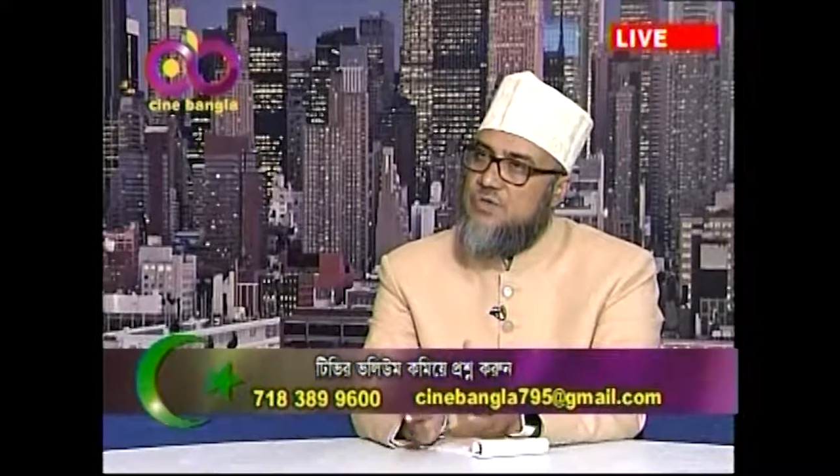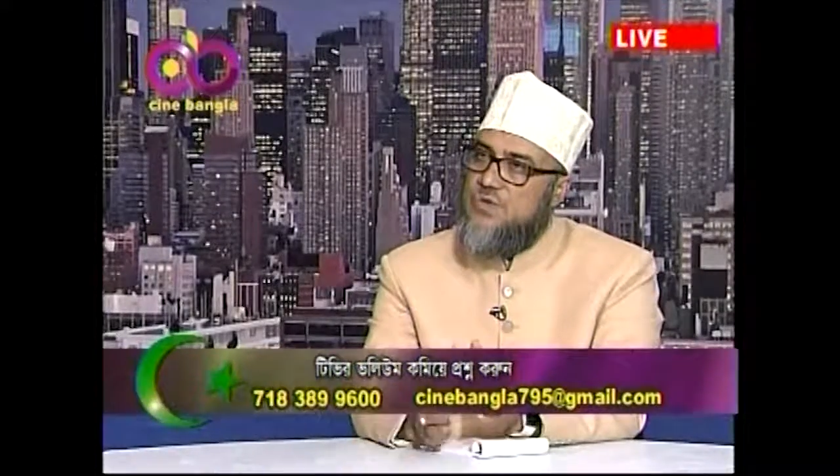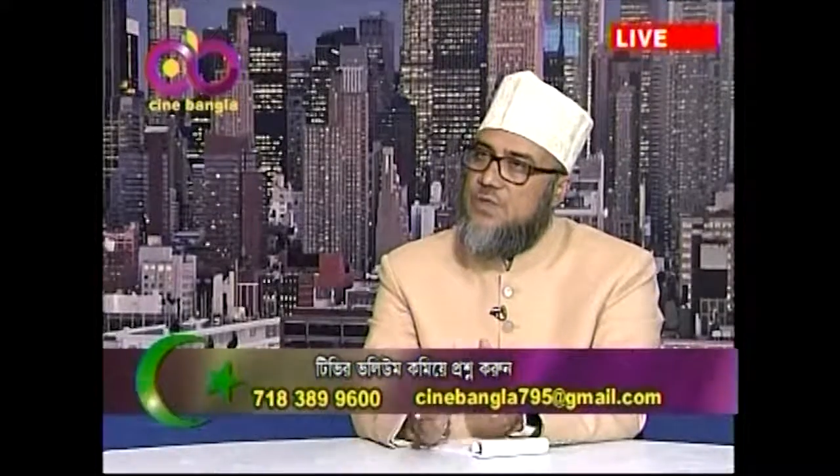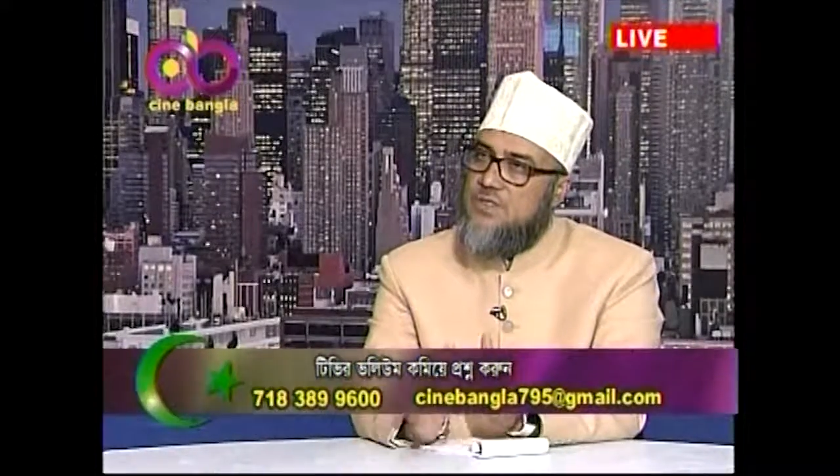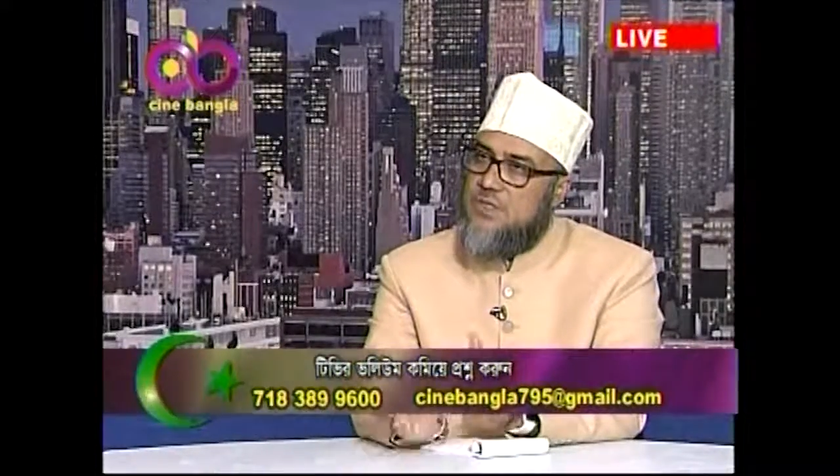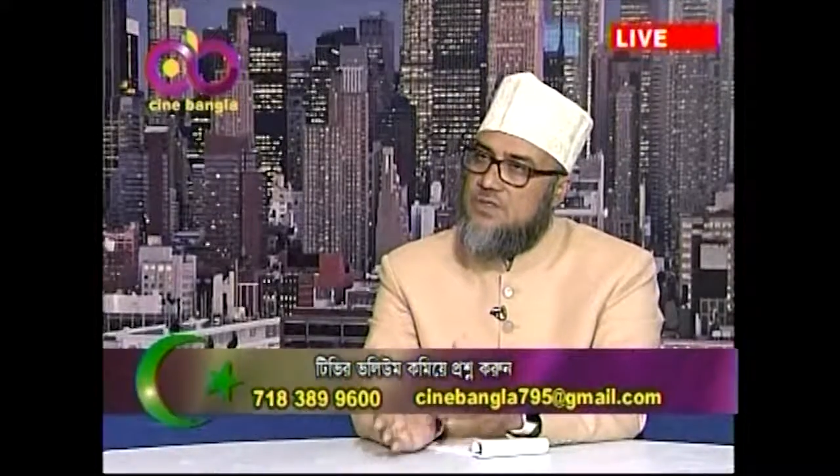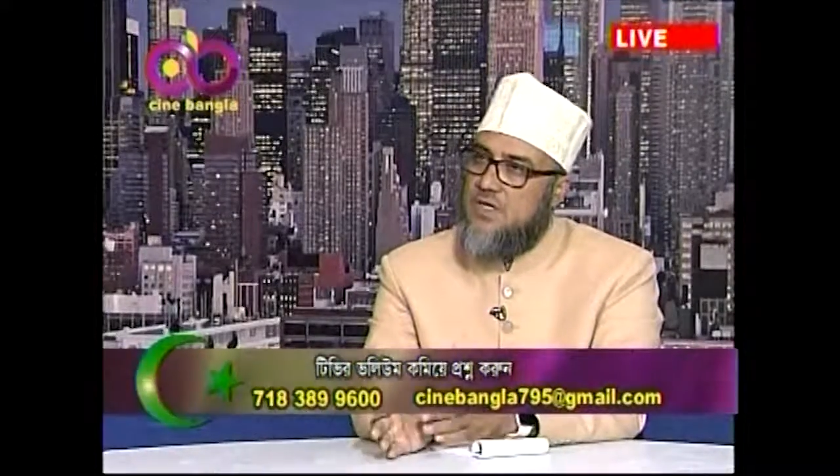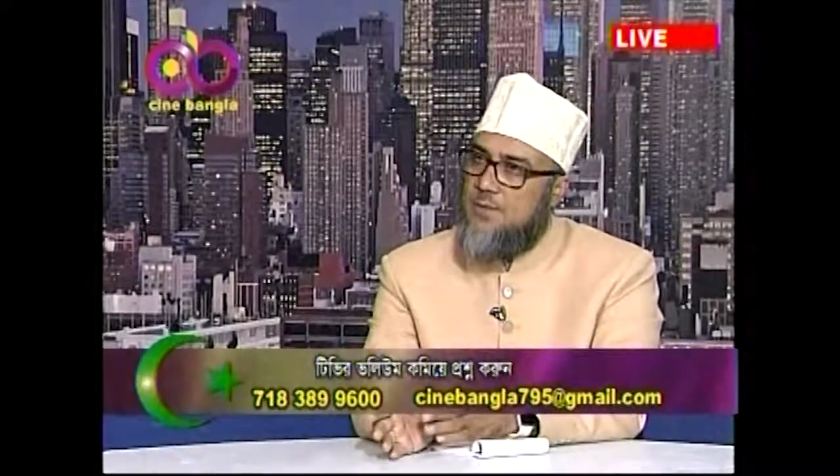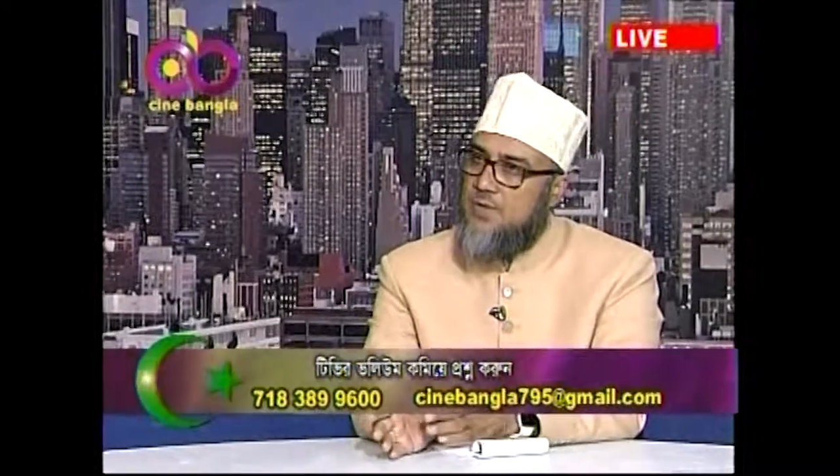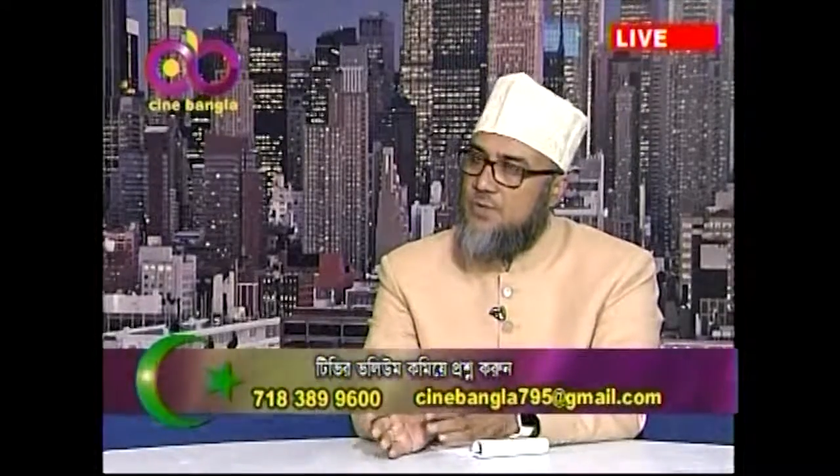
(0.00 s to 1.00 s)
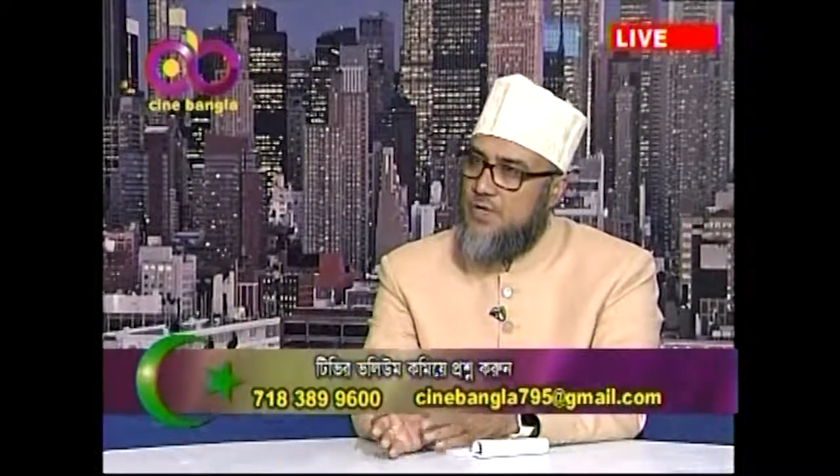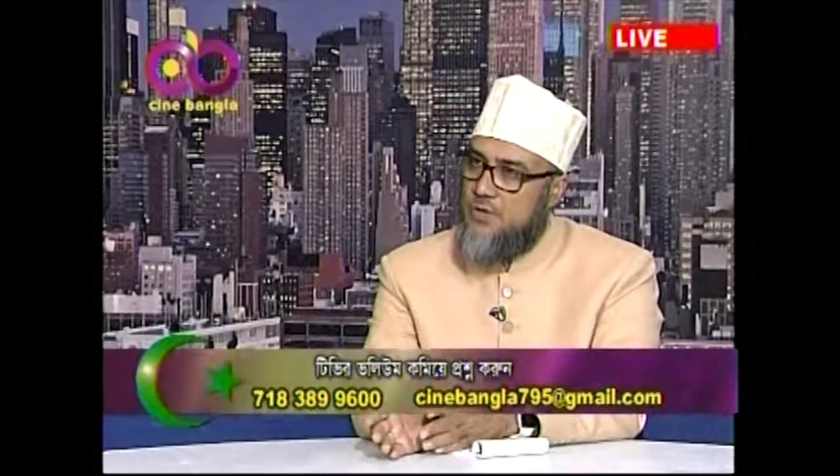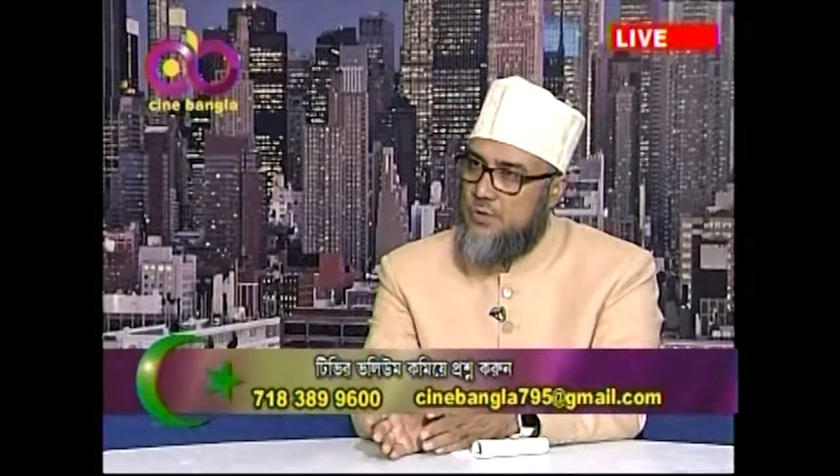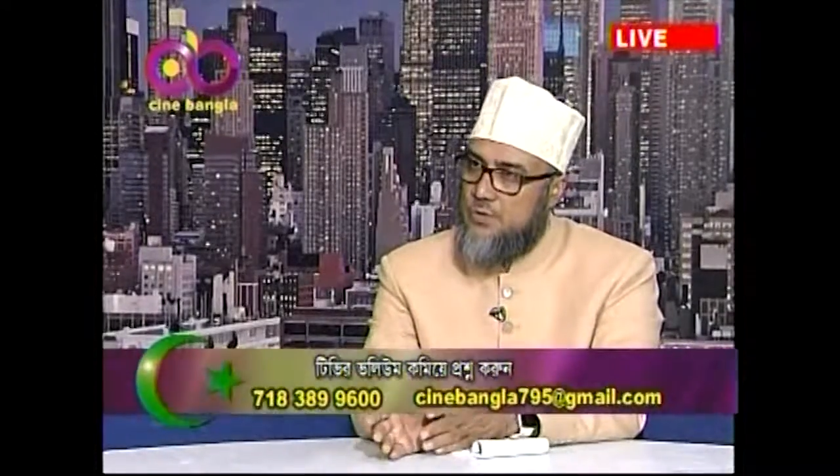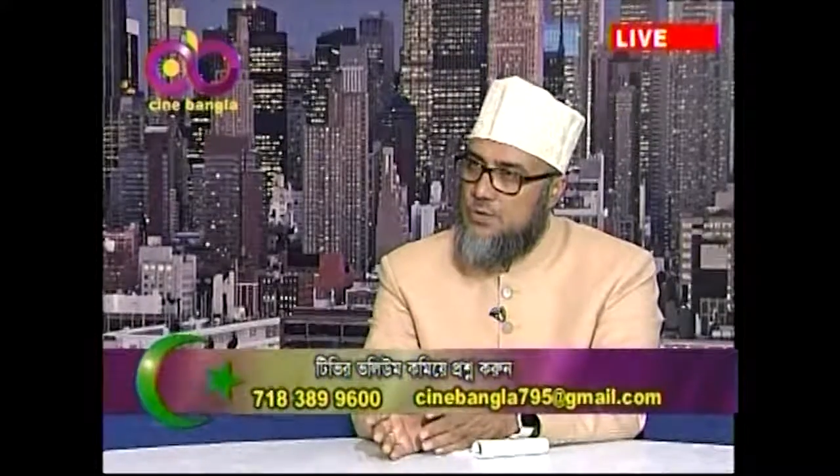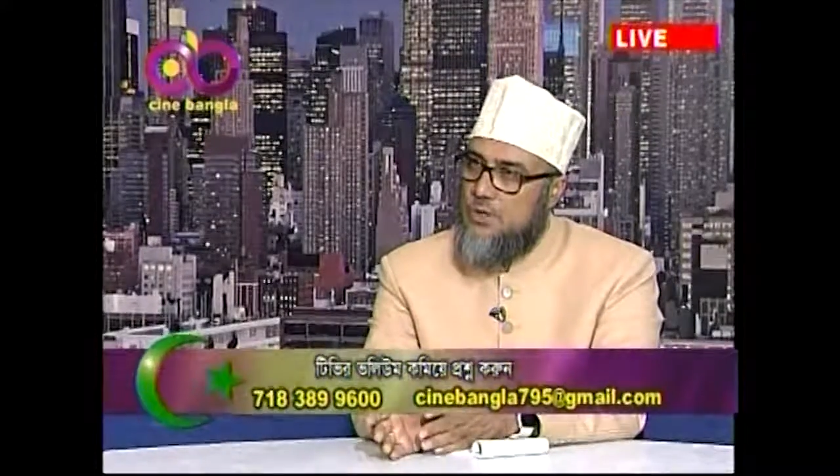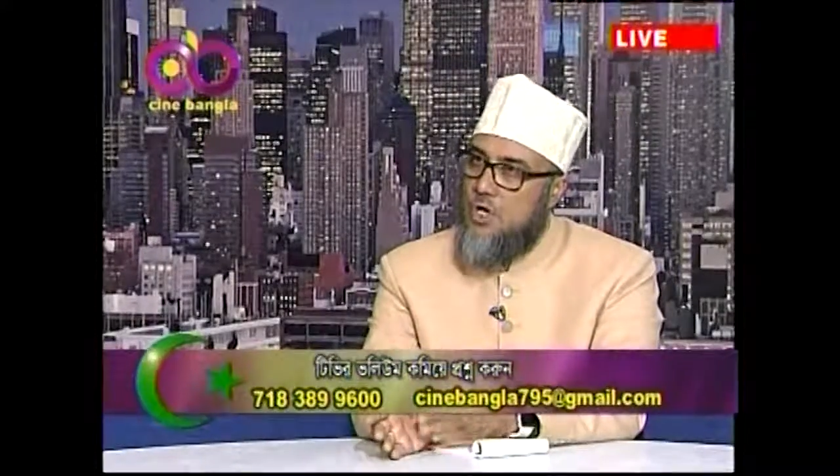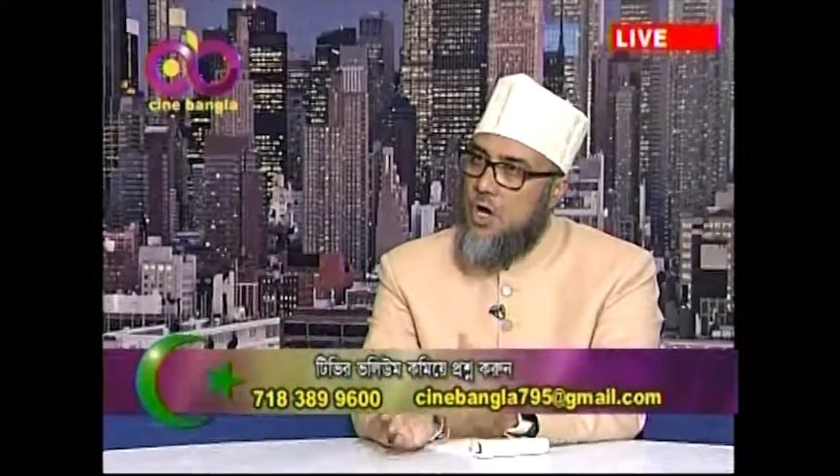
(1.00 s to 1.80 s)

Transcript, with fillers: রসুল্লাহ সাল্লাহ সাল্লামের উপরে দরুদ